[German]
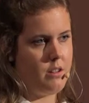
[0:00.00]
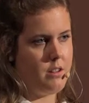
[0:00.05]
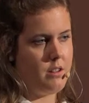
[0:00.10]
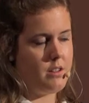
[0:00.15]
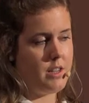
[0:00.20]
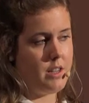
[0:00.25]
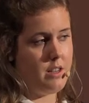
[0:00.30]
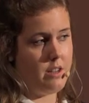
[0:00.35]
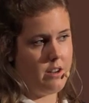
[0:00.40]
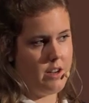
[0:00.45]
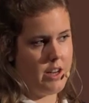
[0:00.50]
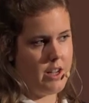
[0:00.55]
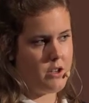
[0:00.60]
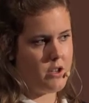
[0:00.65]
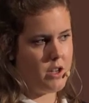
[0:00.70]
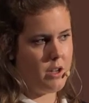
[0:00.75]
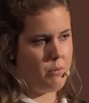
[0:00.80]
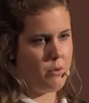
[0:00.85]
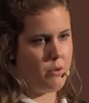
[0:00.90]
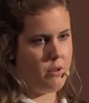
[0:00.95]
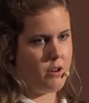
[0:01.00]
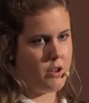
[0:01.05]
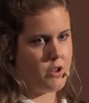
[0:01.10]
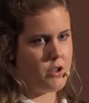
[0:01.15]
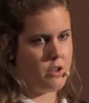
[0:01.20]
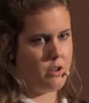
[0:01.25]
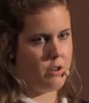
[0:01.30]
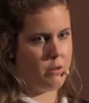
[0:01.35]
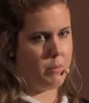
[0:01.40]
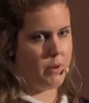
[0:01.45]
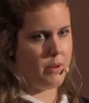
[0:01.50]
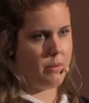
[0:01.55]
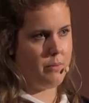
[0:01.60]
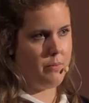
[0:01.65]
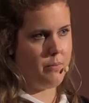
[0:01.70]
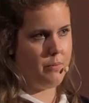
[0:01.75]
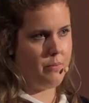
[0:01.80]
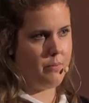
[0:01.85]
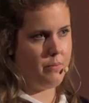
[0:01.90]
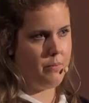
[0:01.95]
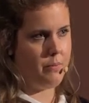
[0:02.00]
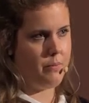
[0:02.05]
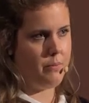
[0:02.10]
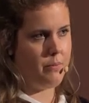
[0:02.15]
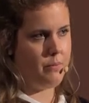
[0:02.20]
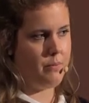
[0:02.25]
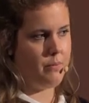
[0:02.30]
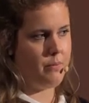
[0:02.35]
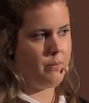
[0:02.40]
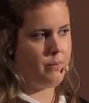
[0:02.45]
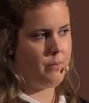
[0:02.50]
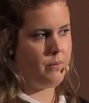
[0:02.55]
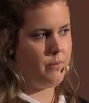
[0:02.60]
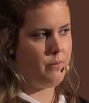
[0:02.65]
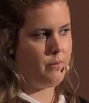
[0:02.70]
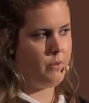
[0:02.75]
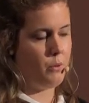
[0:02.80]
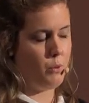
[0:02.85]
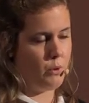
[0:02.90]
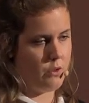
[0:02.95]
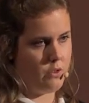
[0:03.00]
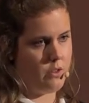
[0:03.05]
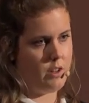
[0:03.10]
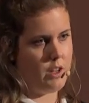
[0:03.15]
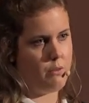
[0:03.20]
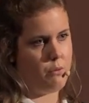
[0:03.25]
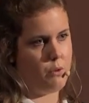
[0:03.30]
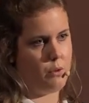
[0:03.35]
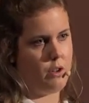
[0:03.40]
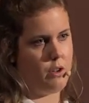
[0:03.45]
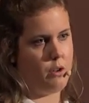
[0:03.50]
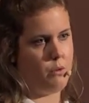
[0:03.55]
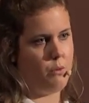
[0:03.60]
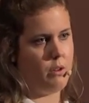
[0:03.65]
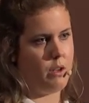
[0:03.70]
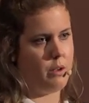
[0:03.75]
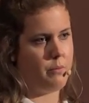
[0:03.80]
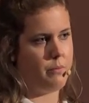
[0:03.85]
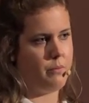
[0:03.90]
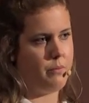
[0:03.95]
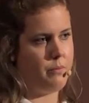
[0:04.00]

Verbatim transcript: sind alle Erstgeborenen gestorben, außer die von den Juden.